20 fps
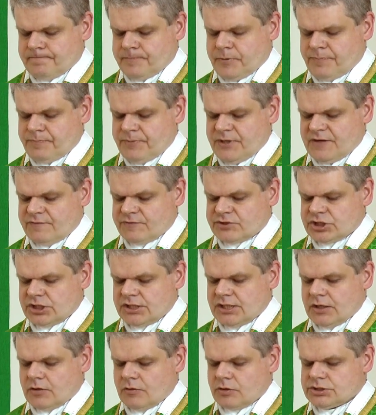po pierwsze,
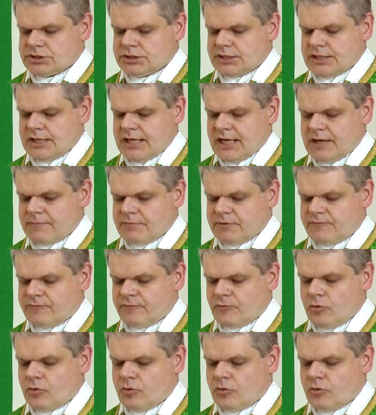jak oceniamy w